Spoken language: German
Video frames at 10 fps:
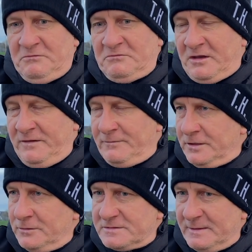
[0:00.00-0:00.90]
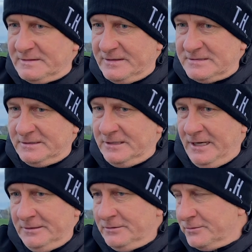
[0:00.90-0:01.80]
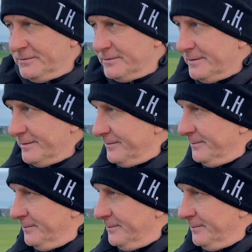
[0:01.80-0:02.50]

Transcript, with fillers: da geben wir den Jungs was in die Hand und äh,